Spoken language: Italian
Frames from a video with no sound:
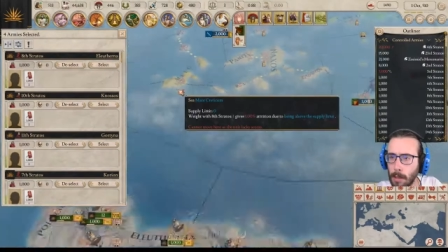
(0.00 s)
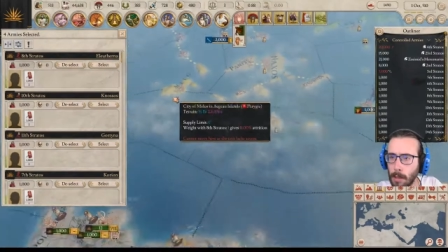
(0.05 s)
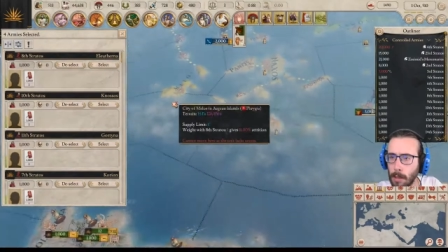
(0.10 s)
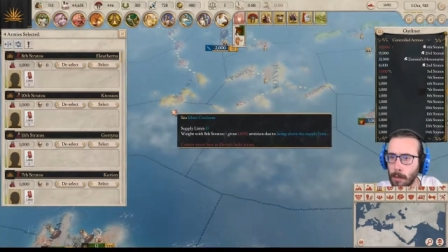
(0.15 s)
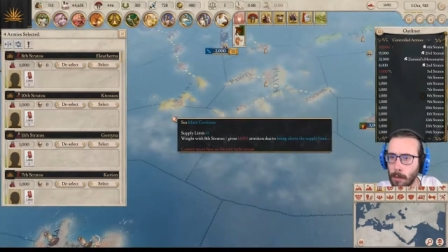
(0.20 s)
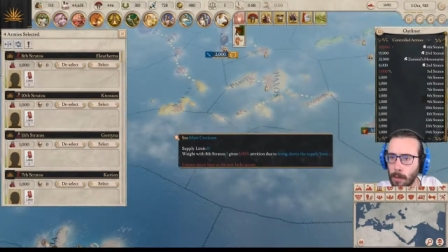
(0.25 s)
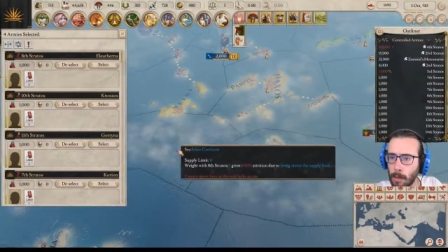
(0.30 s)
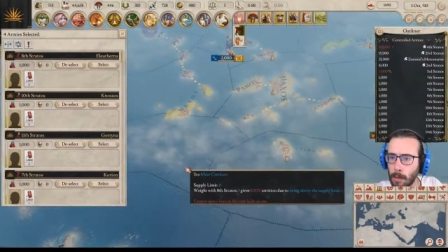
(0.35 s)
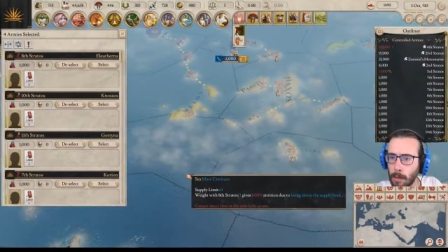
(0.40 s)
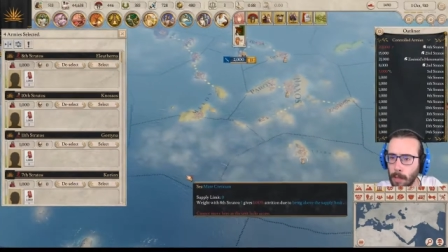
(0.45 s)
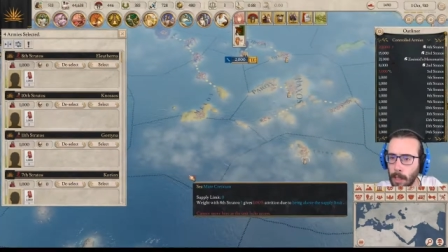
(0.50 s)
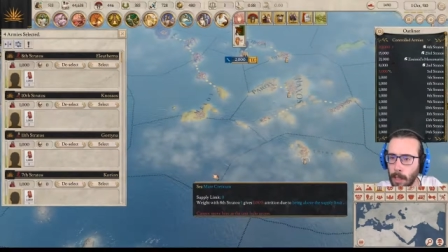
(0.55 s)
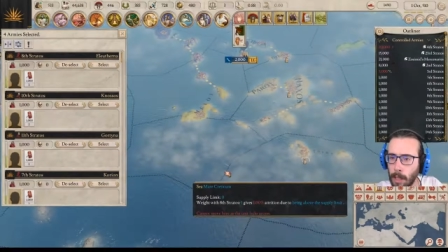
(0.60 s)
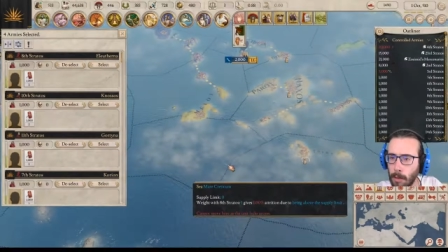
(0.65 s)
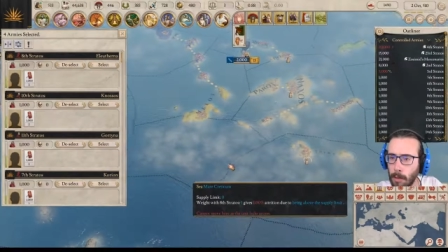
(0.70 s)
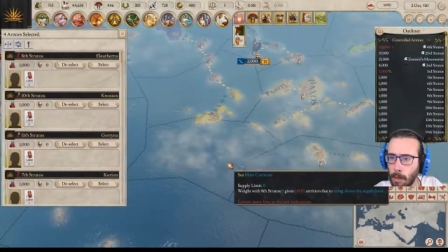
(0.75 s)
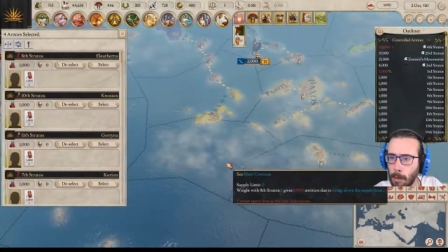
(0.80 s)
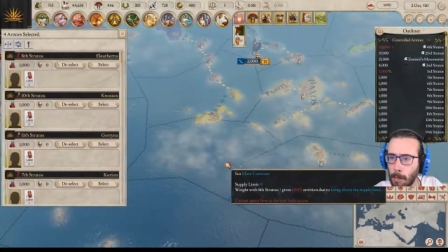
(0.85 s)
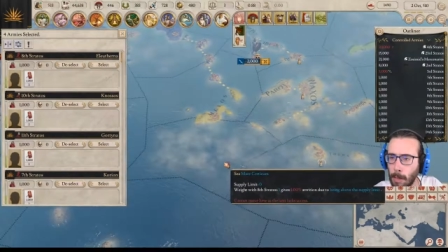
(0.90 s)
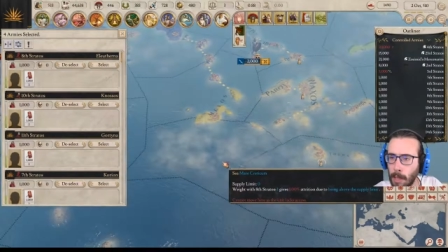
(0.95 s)
devono andare da
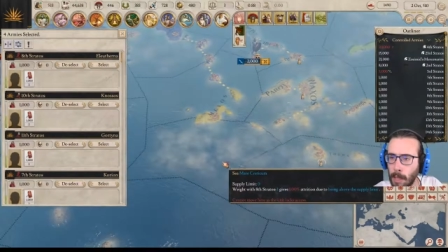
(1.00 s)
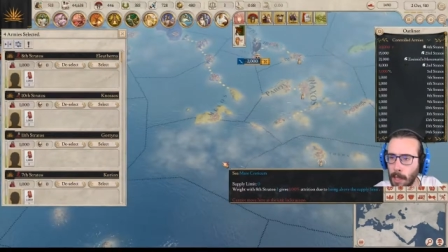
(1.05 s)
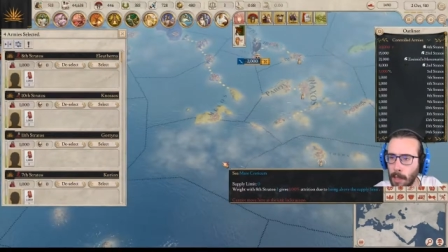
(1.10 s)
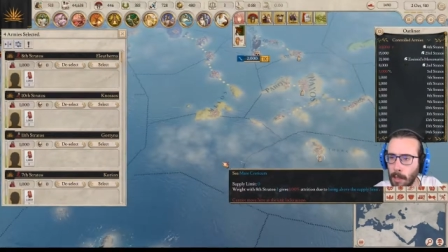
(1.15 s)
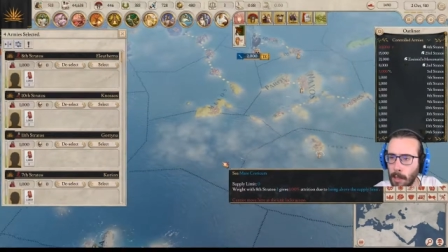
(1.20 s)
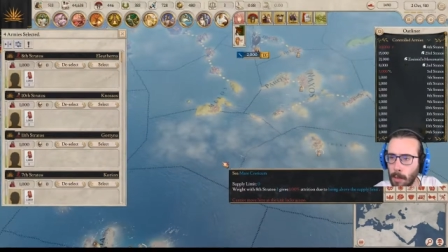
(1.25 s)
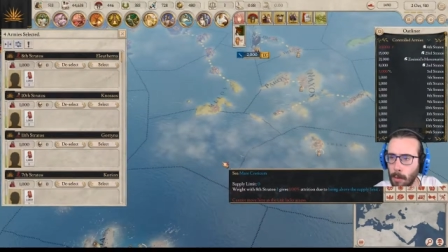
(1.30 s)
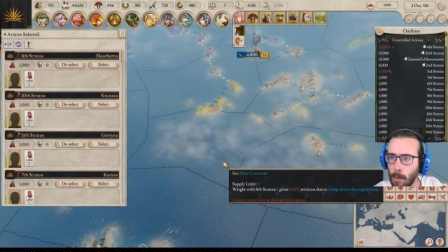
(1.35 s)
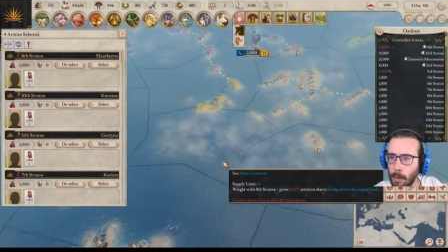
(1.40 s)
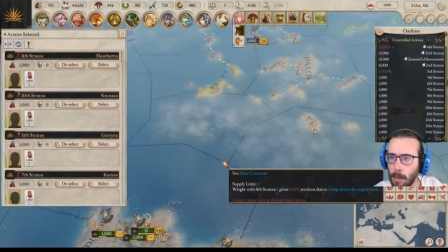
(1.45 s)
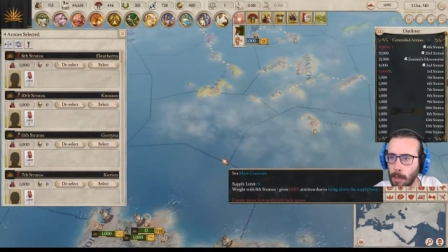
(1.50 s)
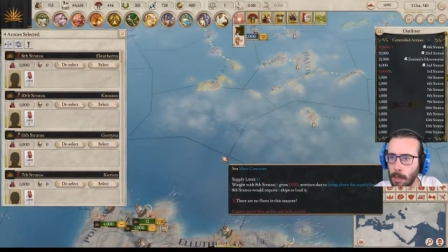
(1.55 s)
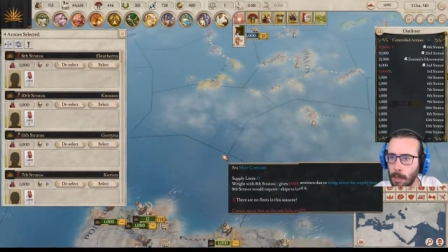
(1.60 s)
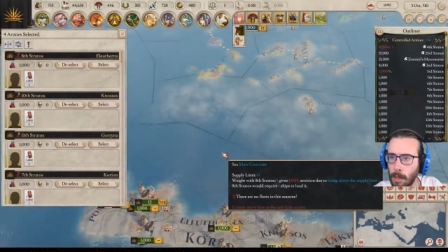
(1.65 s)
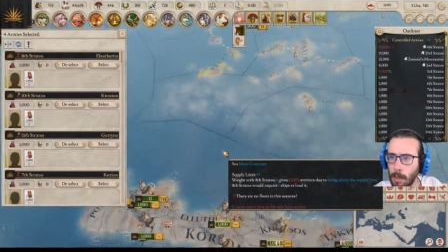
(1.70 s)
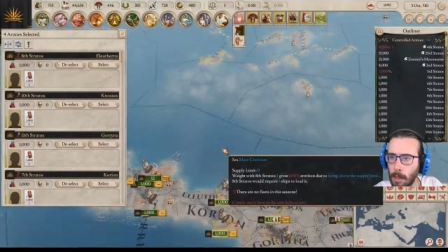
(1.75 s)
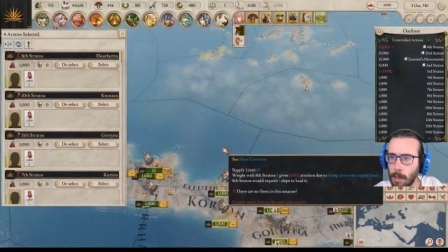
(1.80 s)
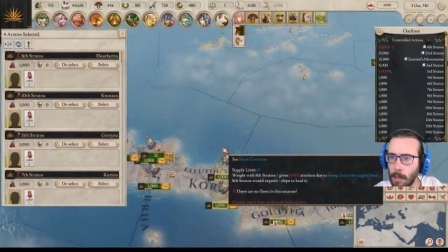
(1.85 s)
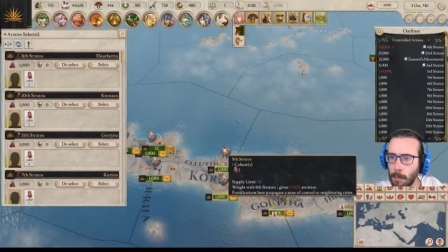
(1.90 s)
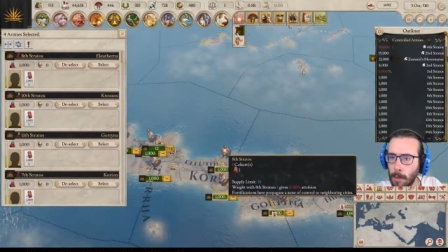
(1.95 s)
una parte quindi
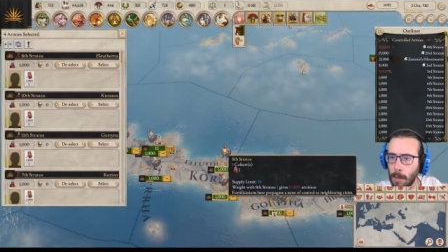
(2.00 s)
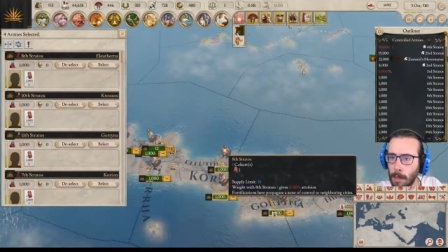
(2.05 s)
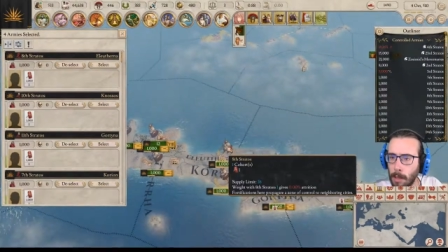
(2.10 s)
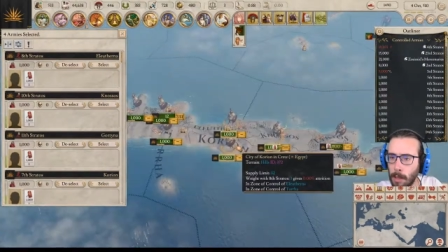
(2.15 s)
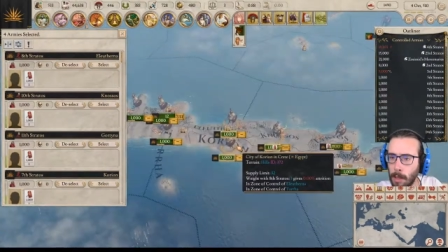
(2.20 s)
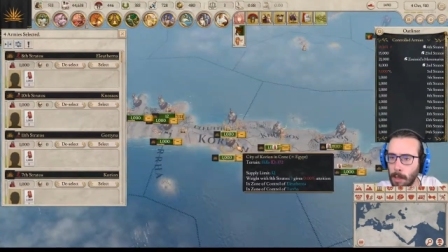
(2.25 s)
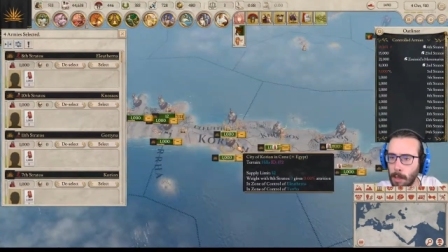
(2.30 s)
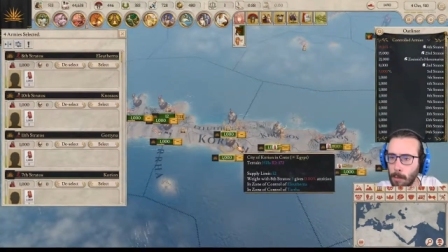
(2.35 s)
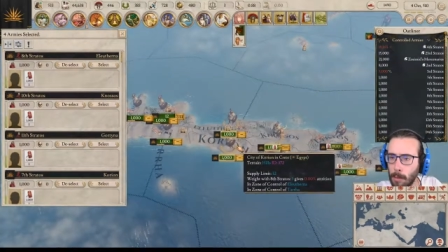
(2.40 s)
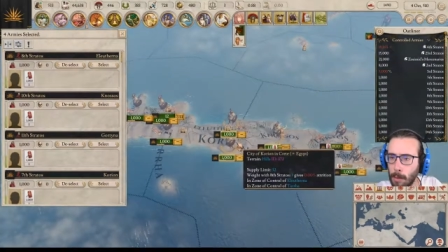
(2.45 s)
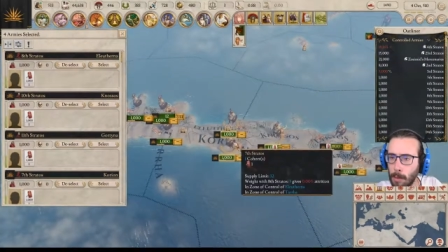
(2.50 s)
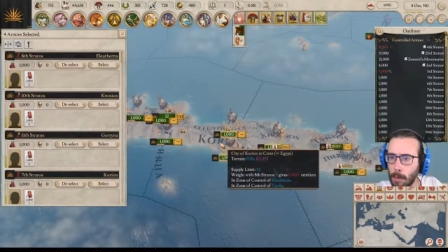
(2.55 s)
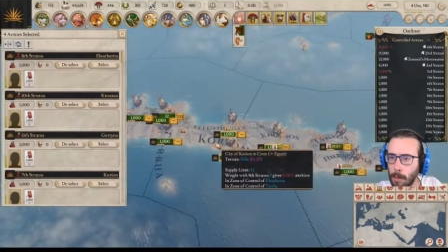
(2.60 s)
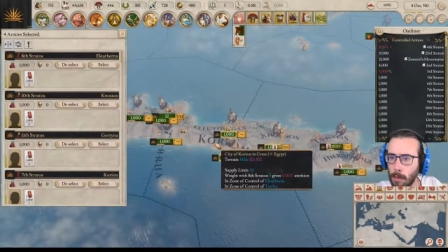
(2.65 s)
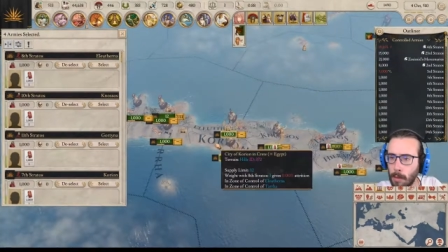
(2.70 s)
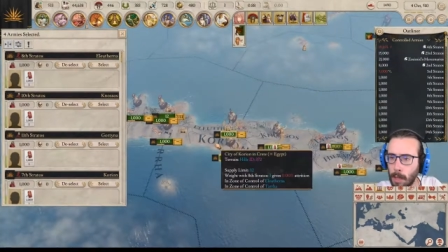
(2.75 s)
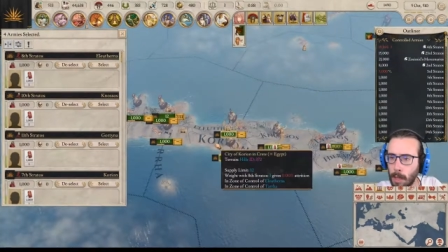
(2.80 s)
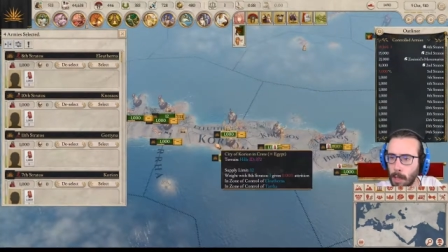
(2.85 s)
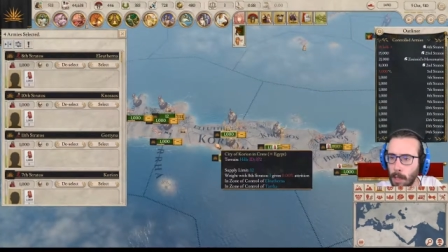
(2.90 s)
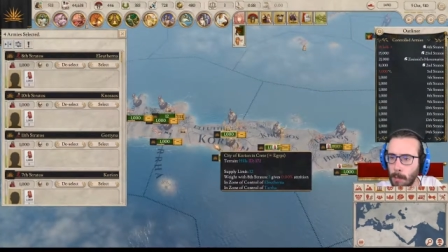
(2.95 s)
li mettiamo
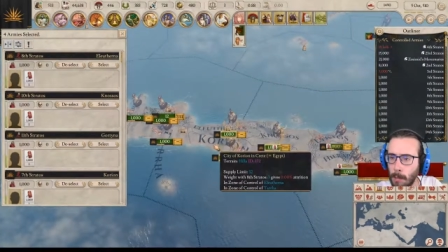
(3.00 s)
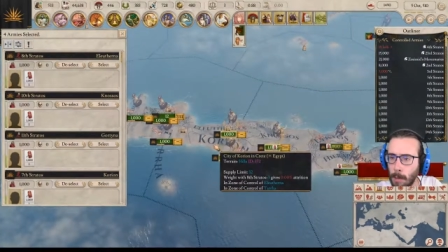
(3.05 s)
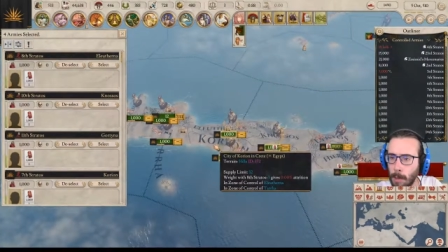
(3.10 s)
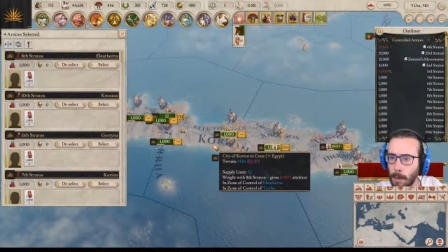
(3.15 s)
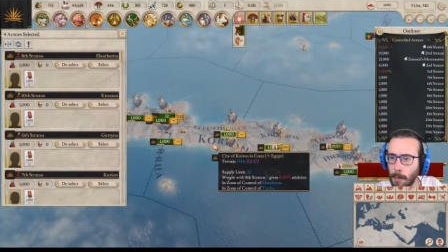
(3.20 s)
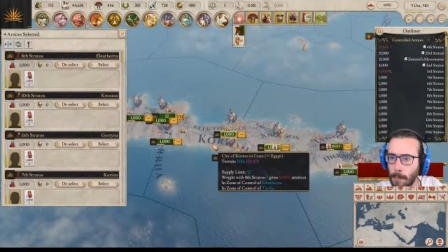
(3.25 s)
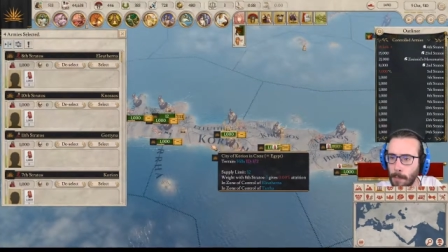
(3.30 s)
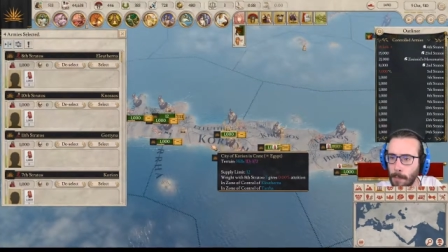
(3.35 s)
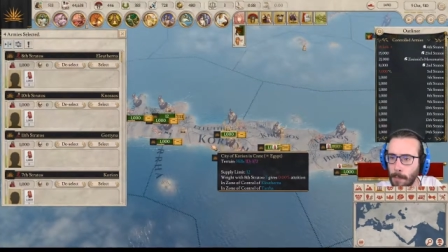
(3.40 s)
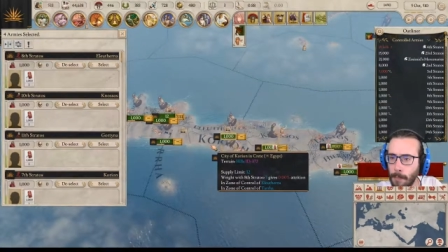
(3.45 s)
insieme